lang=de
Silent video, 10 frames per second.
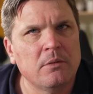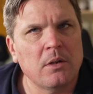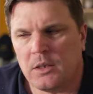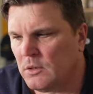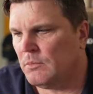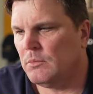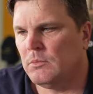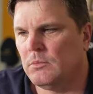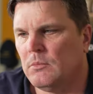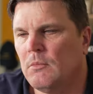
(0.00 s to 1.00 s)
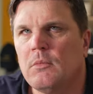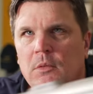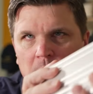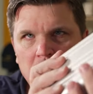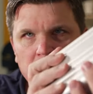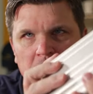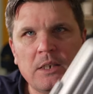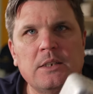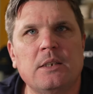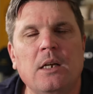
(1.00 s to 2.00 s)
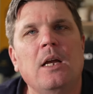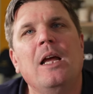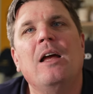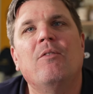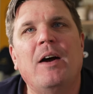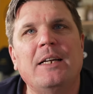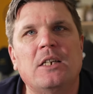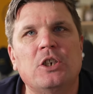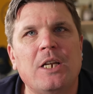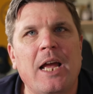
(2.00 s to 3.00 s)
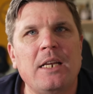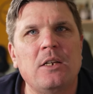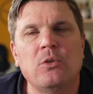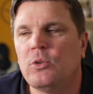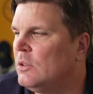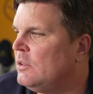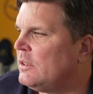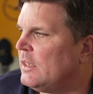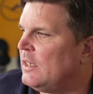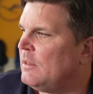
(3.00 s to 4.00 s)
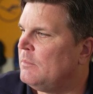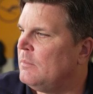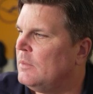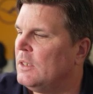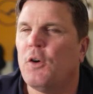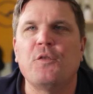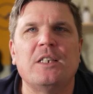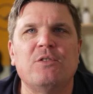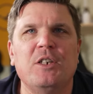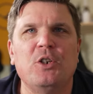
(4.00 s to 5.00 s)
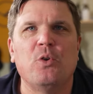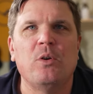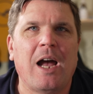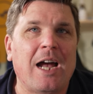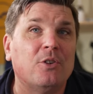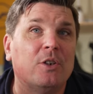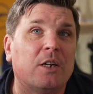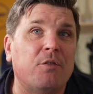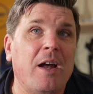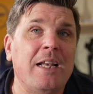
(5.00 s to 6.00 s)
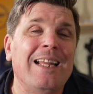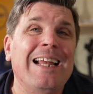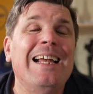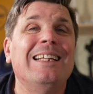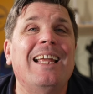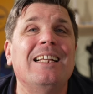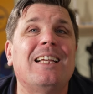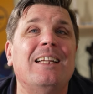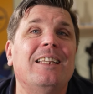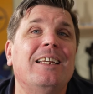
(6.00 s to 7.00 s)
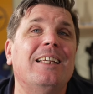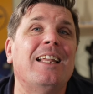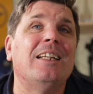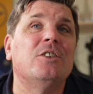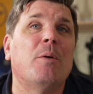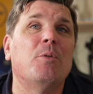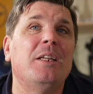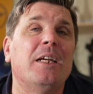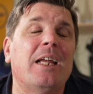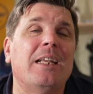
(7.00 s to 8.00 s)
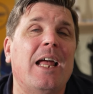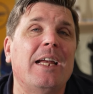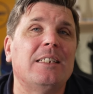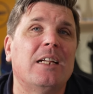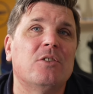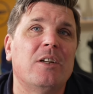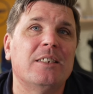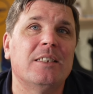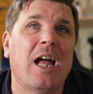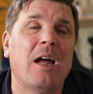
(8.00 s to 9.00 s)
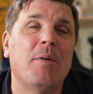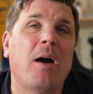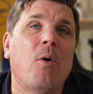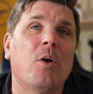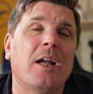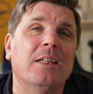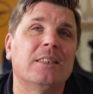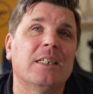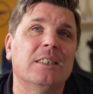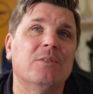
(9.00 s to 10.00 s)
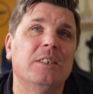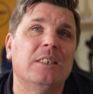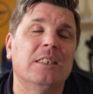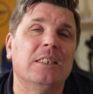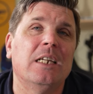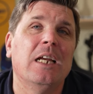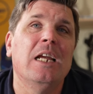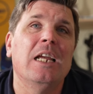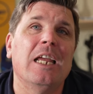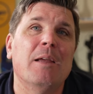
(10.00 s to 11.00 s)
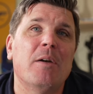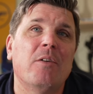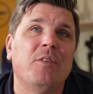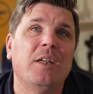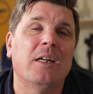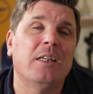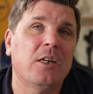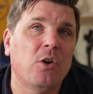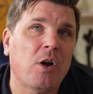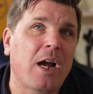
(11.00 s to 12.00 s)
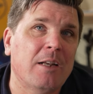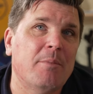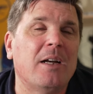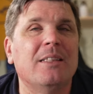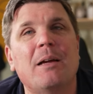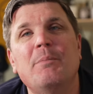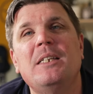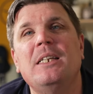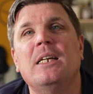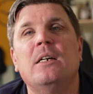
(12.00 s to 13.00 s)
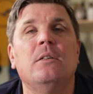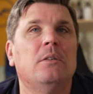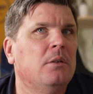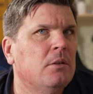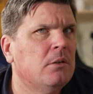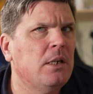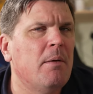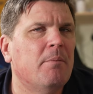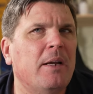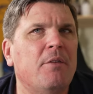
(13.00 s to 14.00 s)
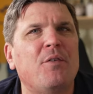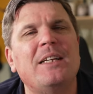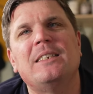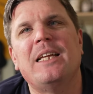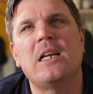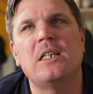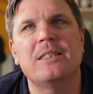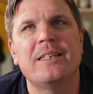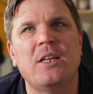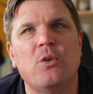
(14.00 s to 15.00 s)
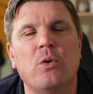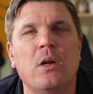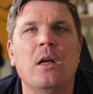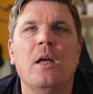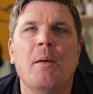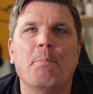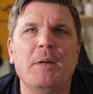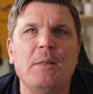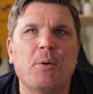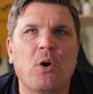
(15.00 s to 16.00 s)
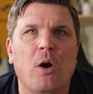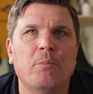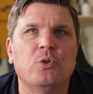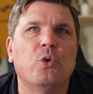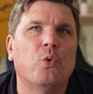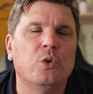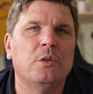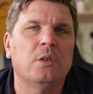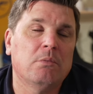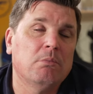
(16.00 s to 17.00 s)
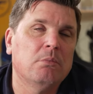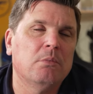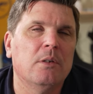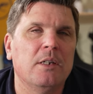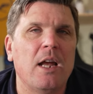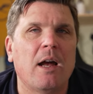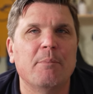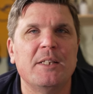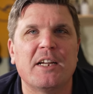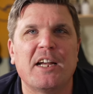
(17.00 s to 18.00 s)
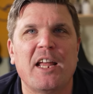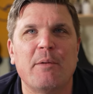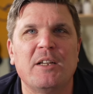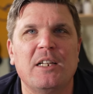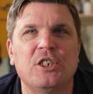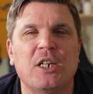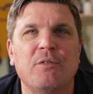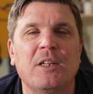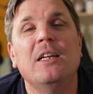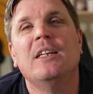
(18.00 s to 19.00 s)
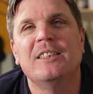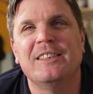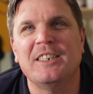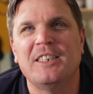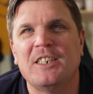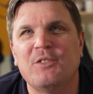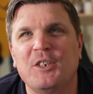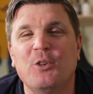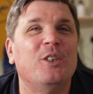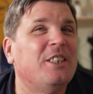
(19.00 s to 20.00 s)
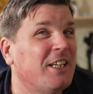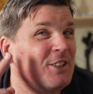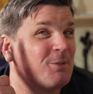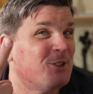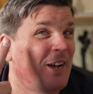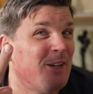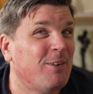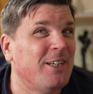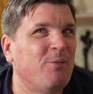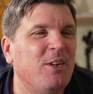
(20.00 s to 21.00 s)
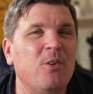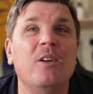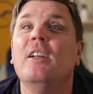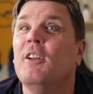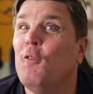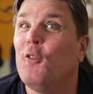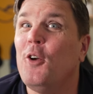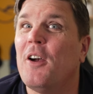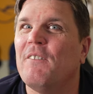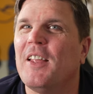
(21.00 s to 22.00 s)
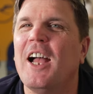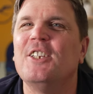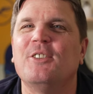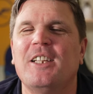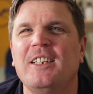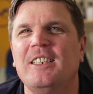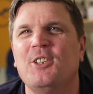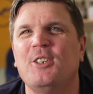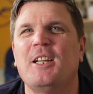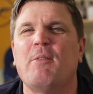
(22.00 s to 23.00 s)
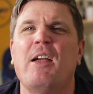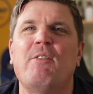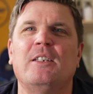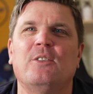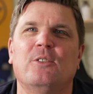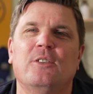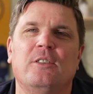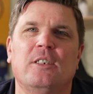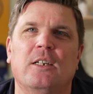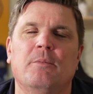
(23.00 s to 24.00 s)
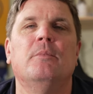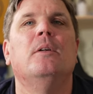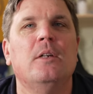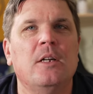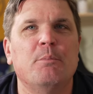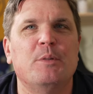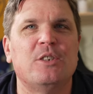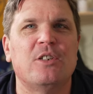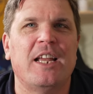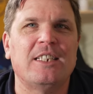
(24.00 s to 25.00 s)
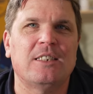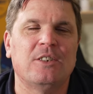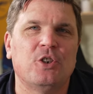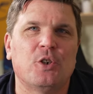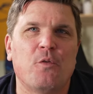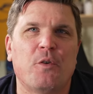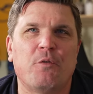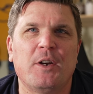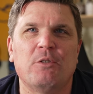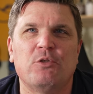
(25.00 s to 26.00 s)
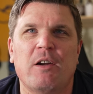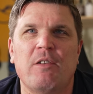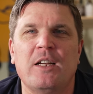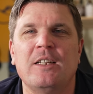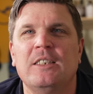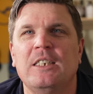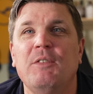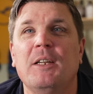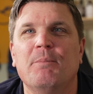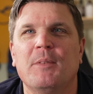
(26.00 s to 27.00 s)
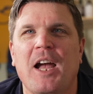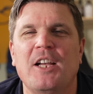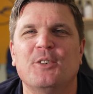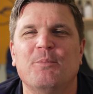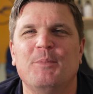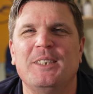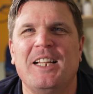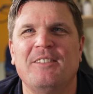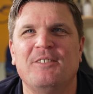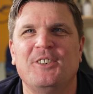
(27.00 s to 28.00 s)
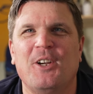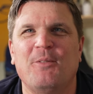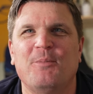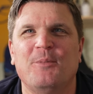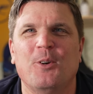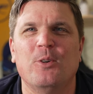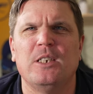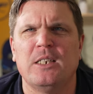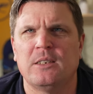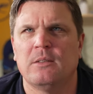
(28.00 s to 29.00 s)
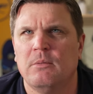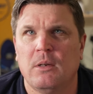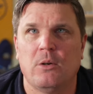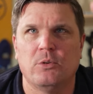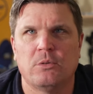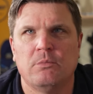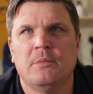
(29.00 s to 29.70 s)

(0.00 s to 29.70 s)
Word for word: Also, ich werde jetzt weiter schneiden und ähm, ich hoffe, das Video hat euch gefallen. Denkt dran, den Kanal zu abonnieren, ein Like dazulassen, aber auch ganz, ganz wichtig, immer wieder die Glocke anmachen, damit ihr ja, meine fast täglichen Sendungen mitbekommt und ja, mit der Kanalmitgliedschaft seht ihr das Video und ich sage es zum zweiten Mal in dem Video früher. Also danke, dass ihr heute dabei wart und ähm, bis zur nächsten Show von Frequent Traveler TV. Also bis dann, ciao und jetzt raus.